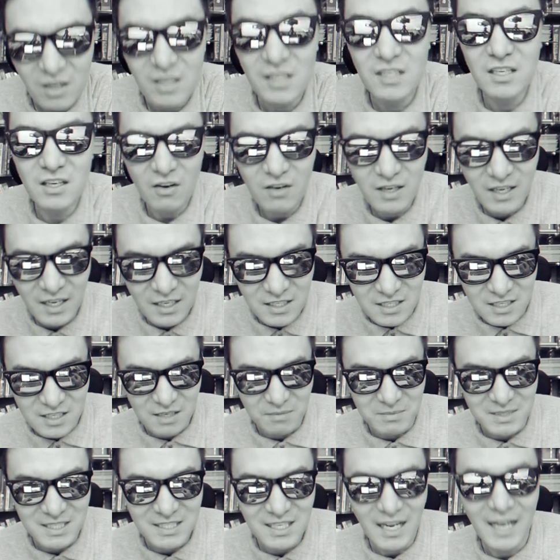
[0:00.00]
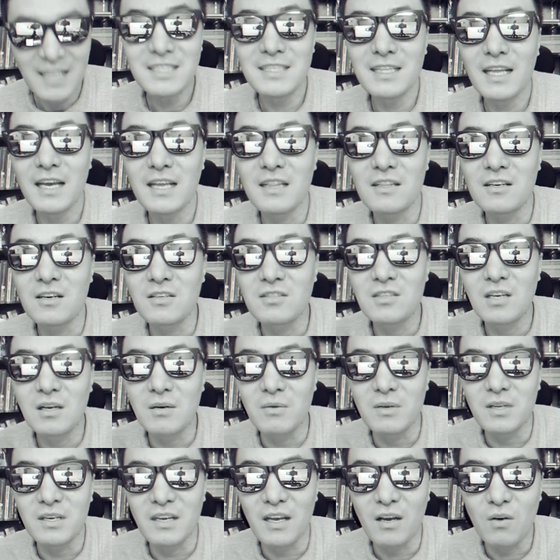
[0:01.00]
이렇게 지금 이 사진에 있는
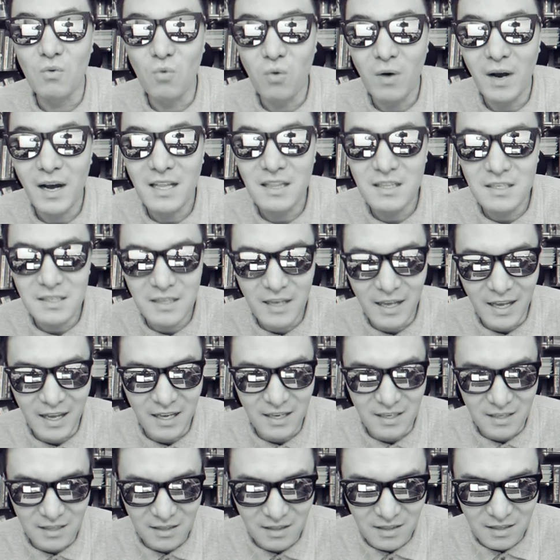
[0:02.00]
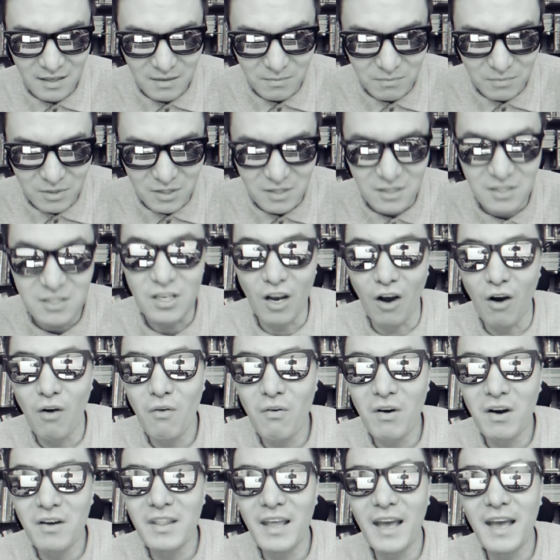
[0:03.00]
것처럼 이렇게 쿼드에 있는 무슨
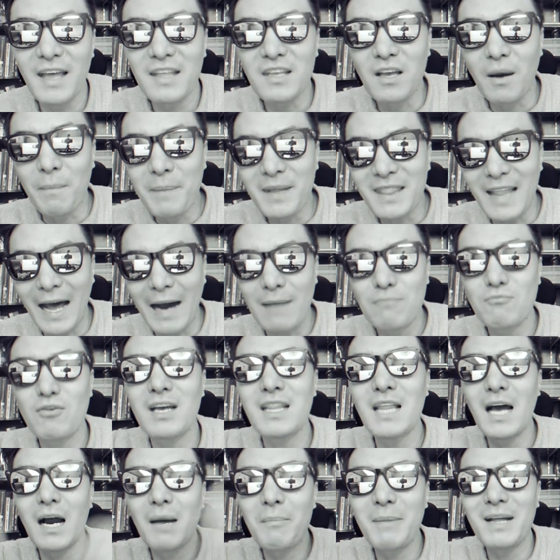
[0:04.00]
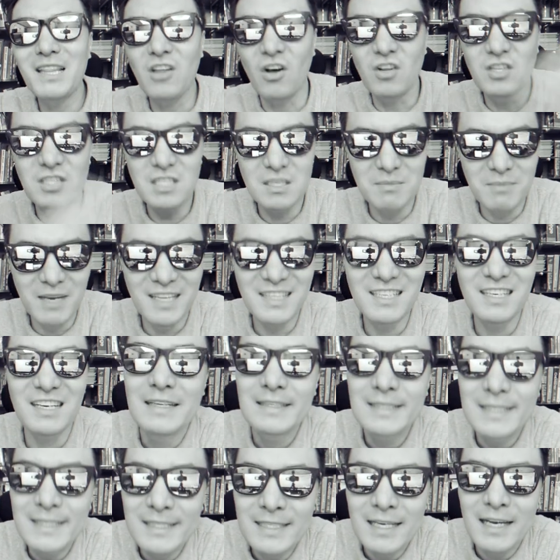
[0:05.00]
정원에 옆에 나무에다가만
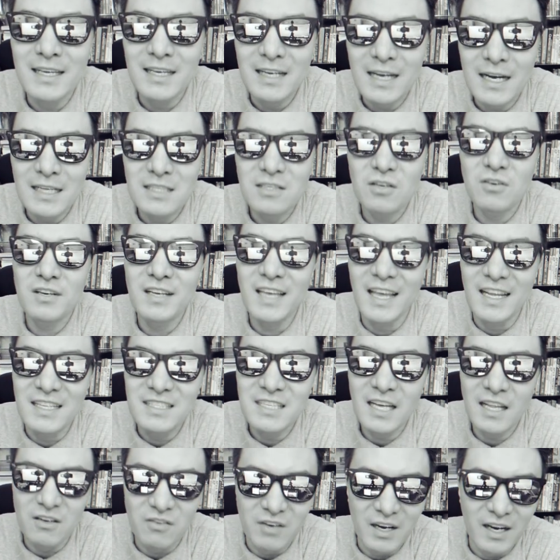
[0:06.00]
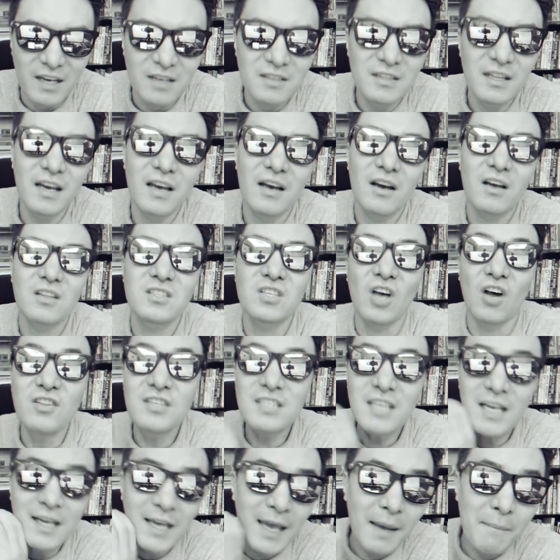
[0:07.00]
던지면은 진짜 인간적으로 괜찮은 거야. 근데
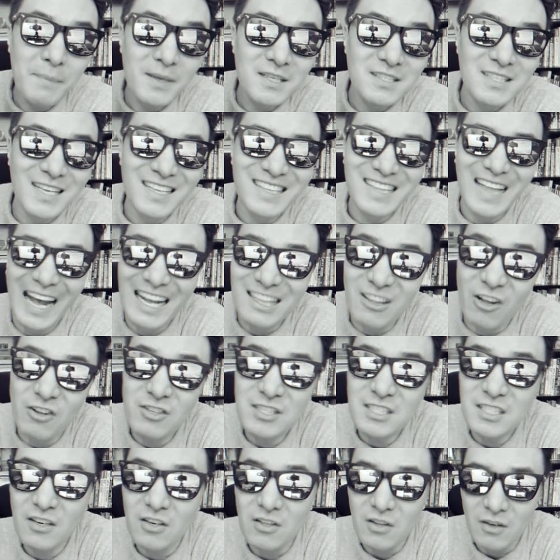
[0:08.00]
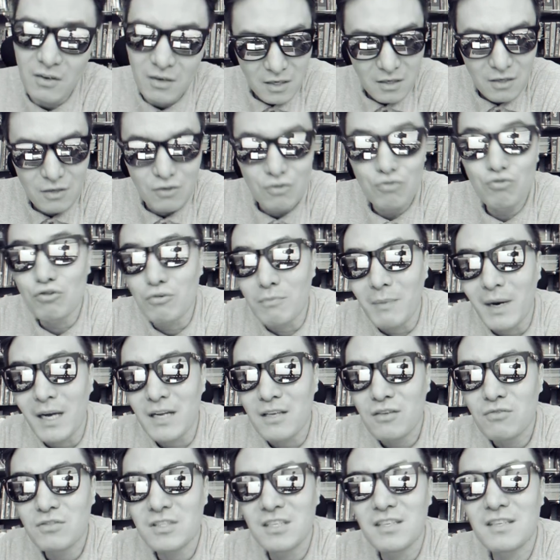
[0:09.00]
전체 캠퍼스에 다 던지거든 그
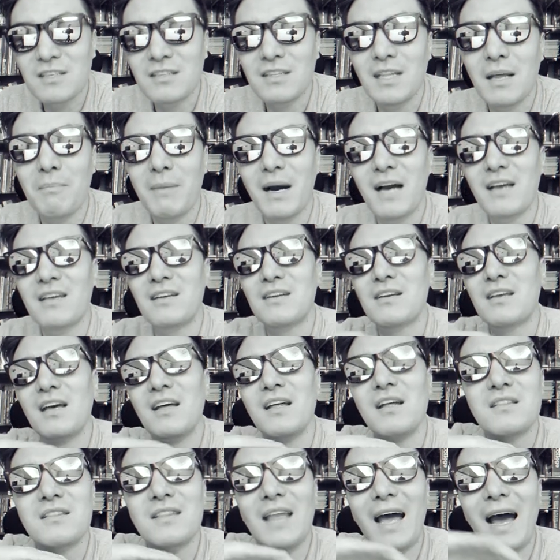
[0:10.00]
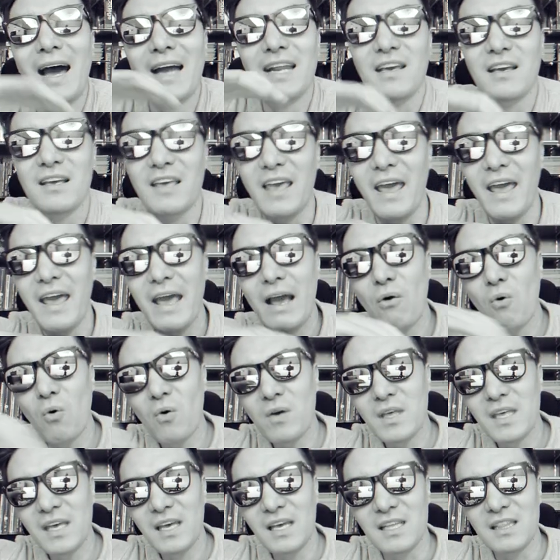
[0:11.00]
두루마리 휴지를. 근데 막 이렇게 다리
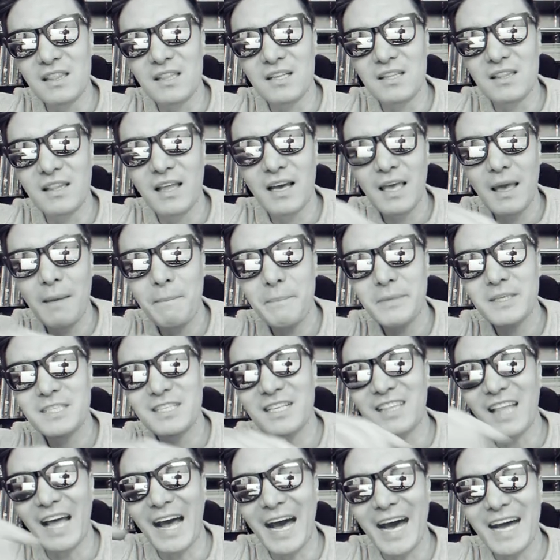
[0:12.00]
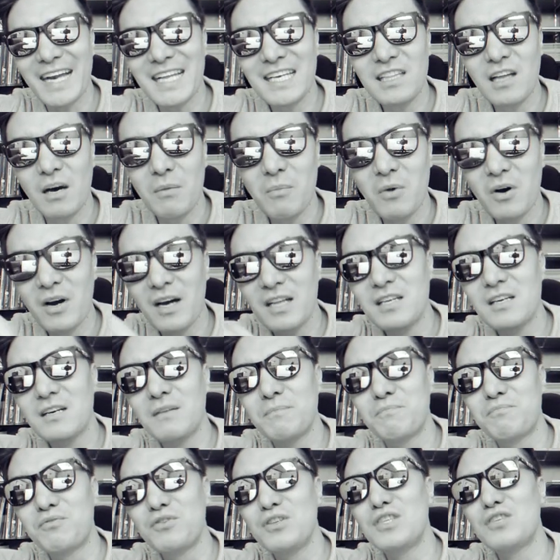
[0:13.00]
계곡에 있는데 캠퍼스 다리 넘어가는
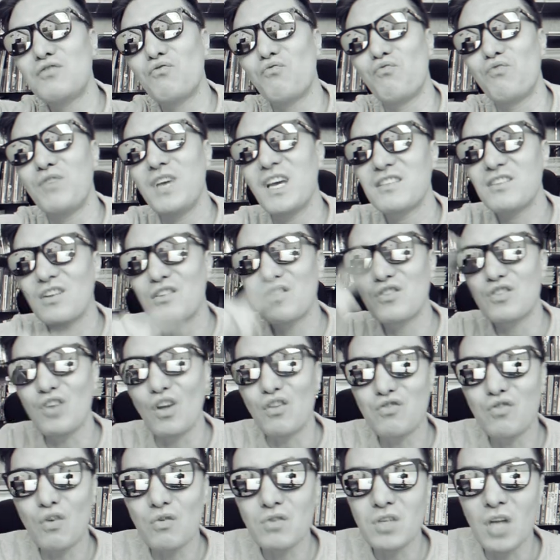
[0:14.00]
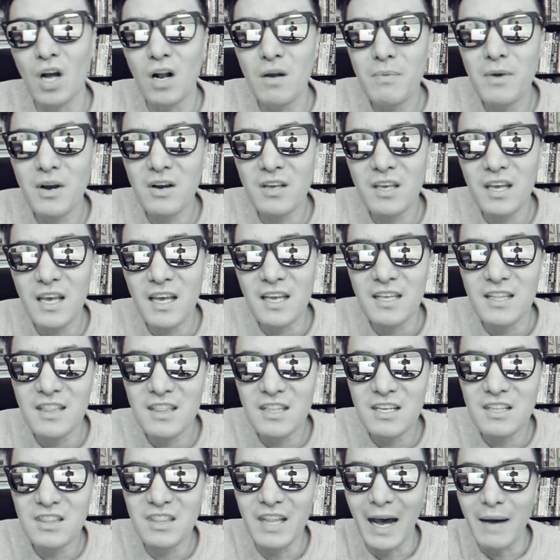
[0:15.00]
그 브릿지 위에서 저쪽 절벽에
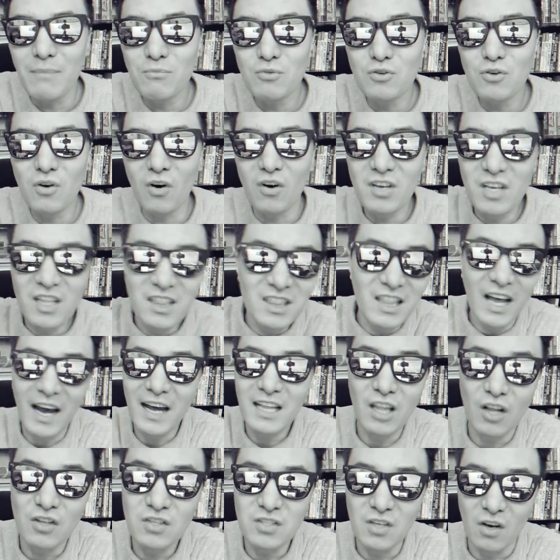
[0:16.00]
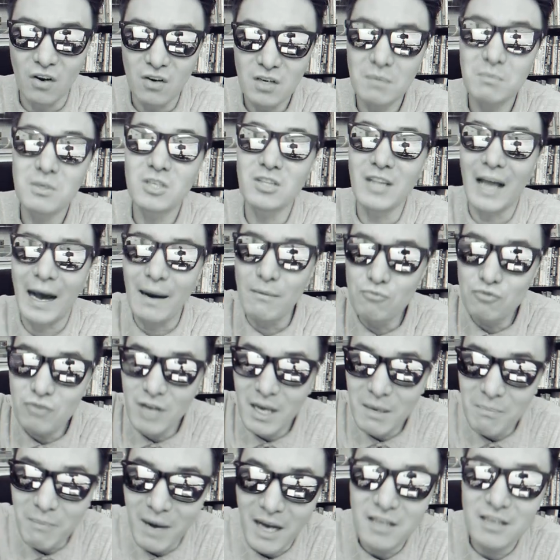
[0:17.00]
있는 나무 거기에다가 던져. 그럼 그
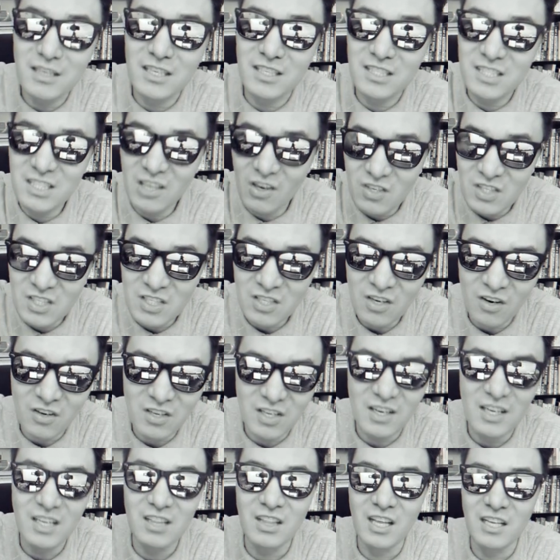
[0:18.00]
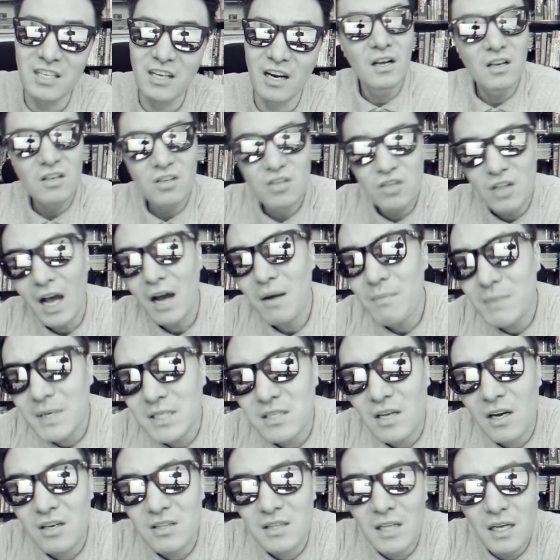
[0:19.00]
나무에 막 이렇게 치렁치렁 이렇게 되잖아. 그 다음에
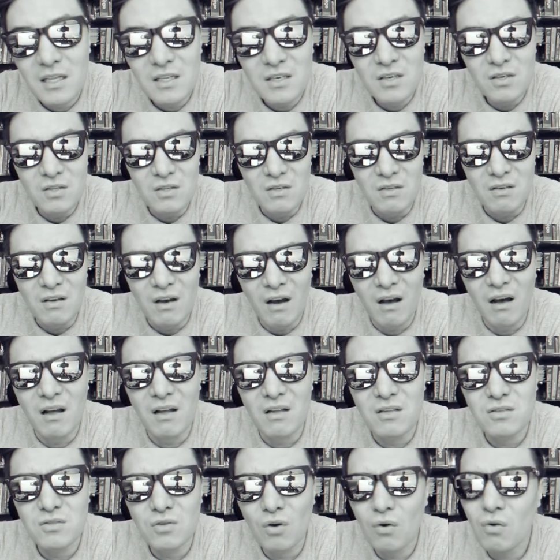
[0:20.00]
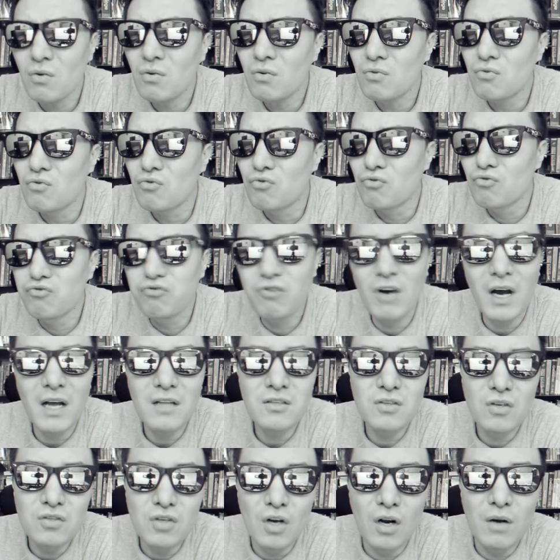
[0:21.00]
생각나는 거는 야 저걸
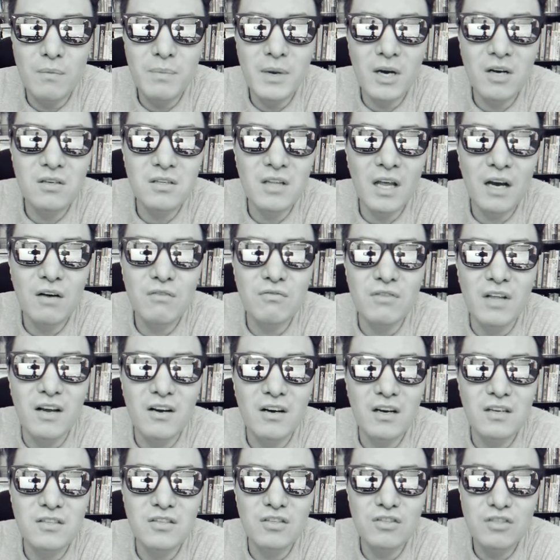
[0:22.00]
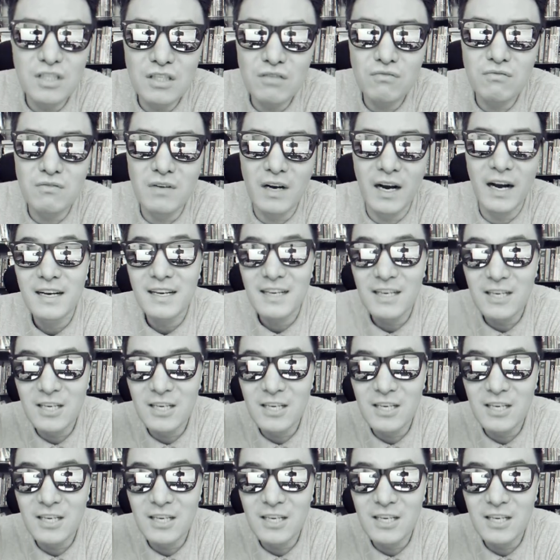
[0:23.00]
누가 저 절벽을 타고 내려가서 치울까.